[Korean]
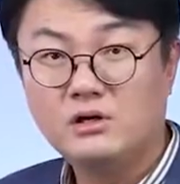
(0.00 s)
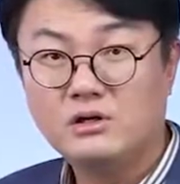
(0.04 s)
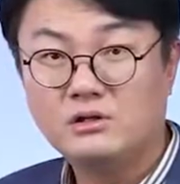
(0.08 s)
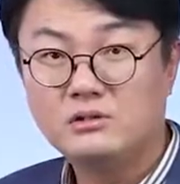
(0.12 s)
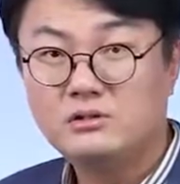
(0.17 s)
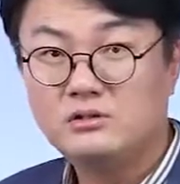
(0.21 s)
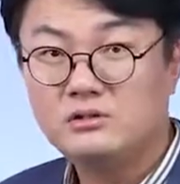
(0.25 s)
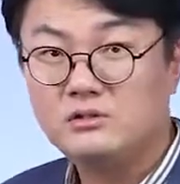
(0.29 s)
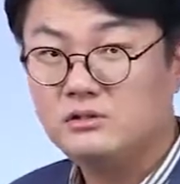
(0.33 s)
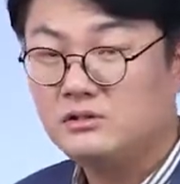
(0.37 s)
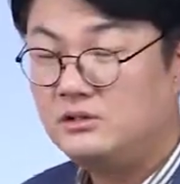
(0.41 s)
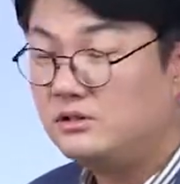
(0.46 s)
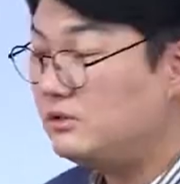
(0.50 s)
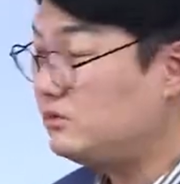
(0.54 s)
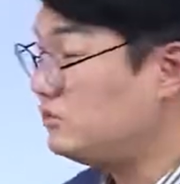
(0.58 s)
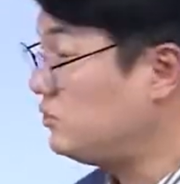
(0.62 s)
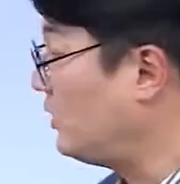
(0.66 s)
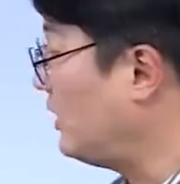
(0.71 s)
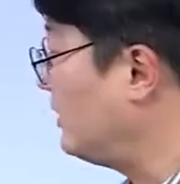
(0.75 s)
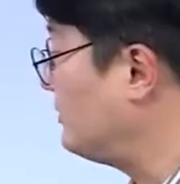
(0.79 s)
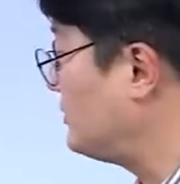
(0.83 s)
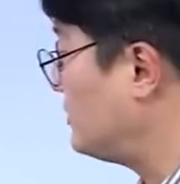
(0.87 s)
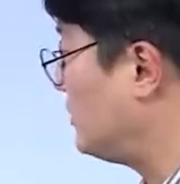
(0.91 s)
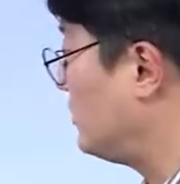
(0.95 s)
것들을
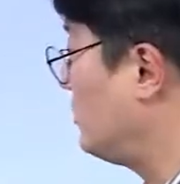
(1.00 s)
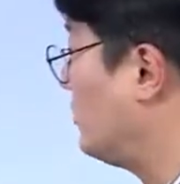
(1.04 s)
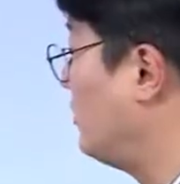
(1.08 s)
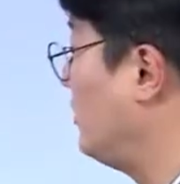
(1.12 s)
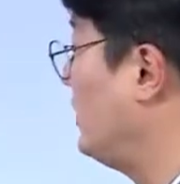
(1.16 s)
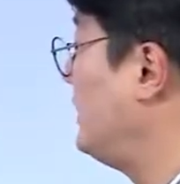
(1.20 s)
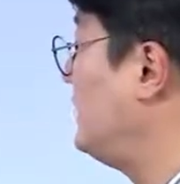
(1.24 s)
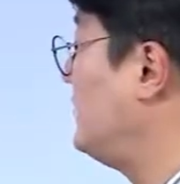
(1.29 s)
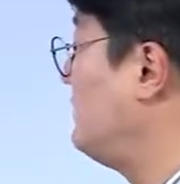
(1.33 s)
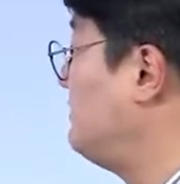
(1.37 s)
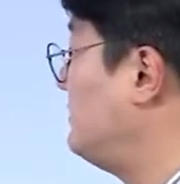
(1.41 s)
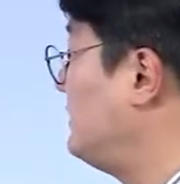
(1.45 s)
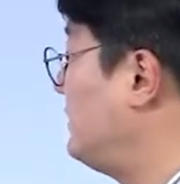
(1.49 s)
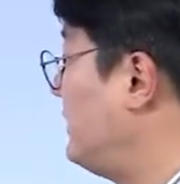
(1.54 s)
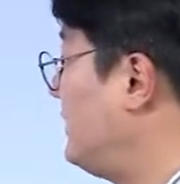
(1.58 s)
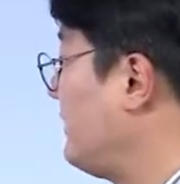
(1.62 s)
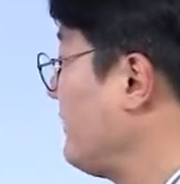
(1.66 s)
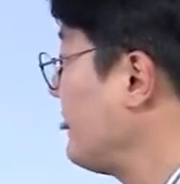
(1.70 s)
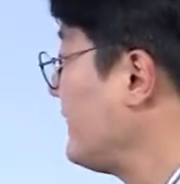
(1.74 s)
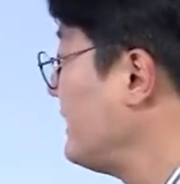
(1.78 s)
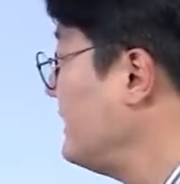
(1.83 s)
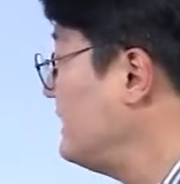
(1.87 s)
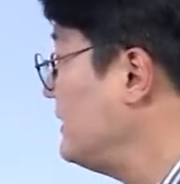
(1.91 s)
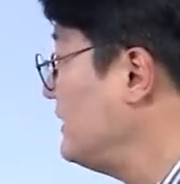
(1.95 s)
종합적으로 고려해야 됩니다.
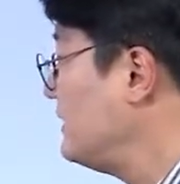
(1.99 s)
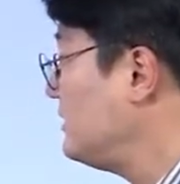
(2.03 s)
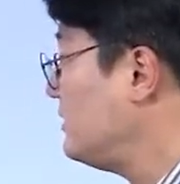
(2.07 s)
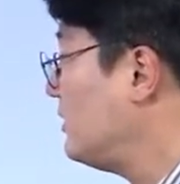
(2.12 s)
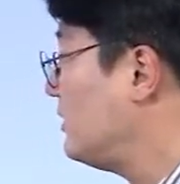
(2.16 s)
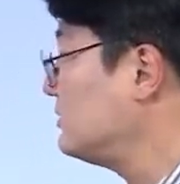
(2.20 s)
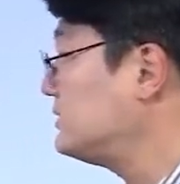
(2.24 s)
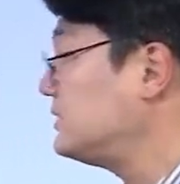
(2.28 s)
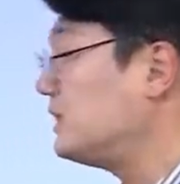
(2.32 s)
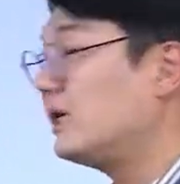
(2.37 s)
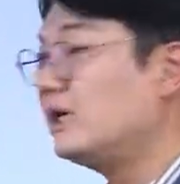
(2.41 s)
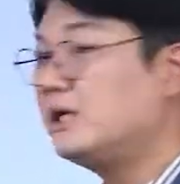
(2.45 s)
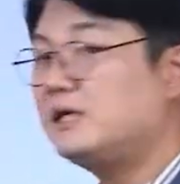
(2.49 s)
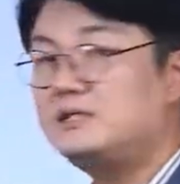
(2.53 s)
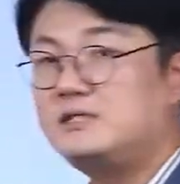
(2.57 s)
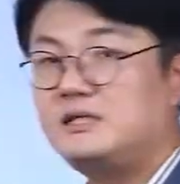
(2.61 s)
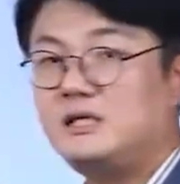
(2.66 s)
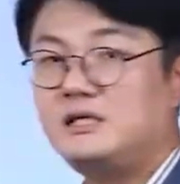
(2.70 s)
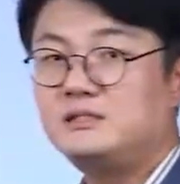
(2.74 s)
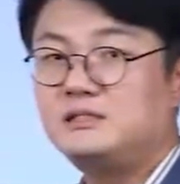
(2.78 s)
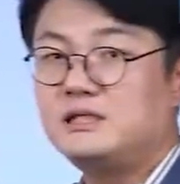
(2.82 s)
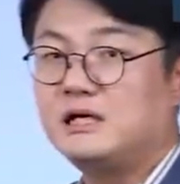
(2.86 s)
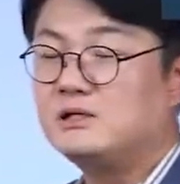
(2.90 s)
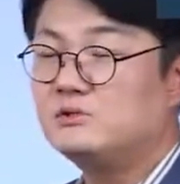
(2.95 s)
영장이
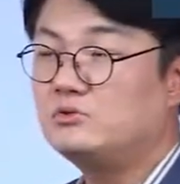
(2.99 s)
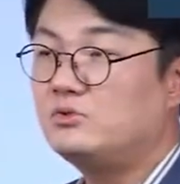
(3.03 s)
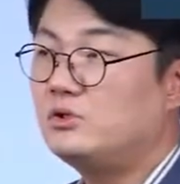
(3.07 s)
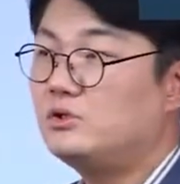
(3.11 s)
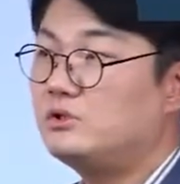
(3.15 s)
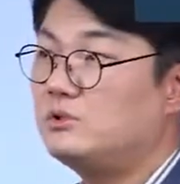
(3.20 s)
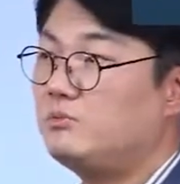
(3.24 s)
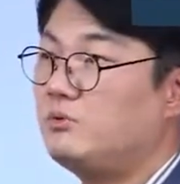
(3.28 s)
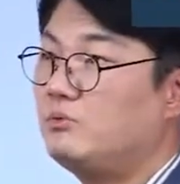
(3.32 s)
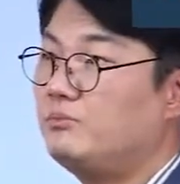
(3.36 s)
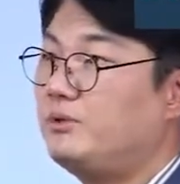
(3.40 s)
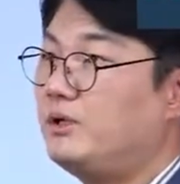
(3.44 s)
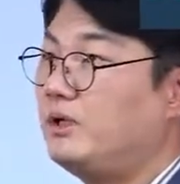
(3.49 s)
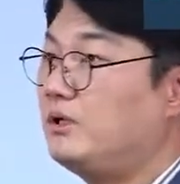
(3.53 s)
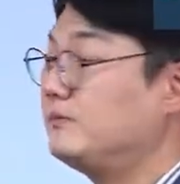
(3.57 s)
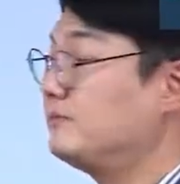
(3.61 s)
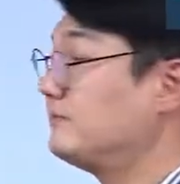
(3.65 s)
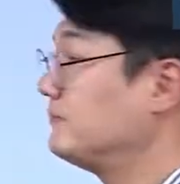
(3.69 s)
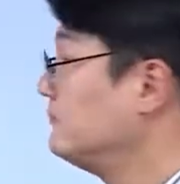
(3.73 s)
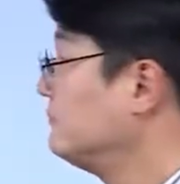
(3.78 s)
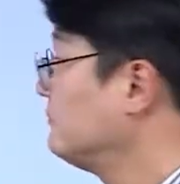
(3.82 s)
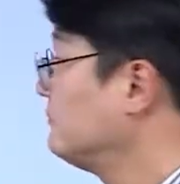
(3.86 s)
기재된 장소에서 보면